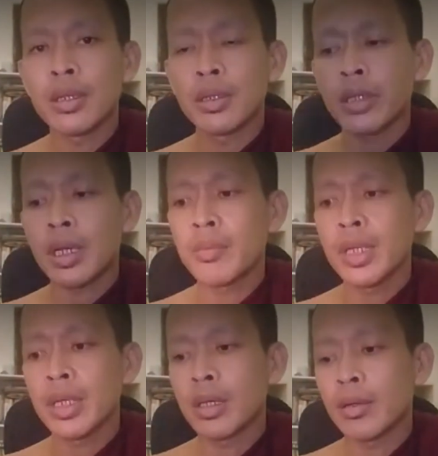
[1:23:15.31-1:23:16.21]
trời
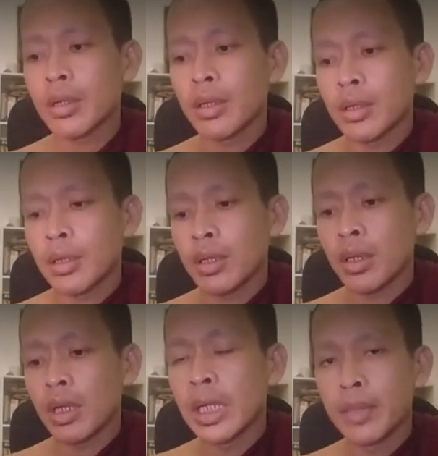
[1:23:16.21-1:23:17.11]
miền
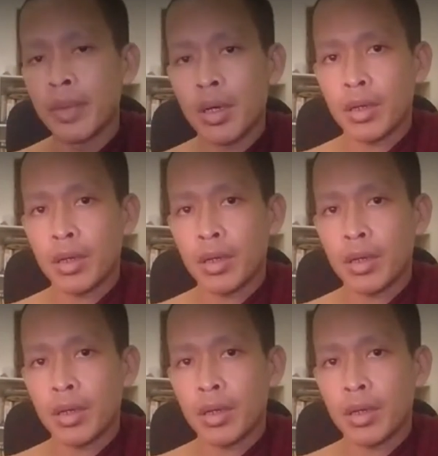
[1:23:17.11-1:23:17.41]
lị phòng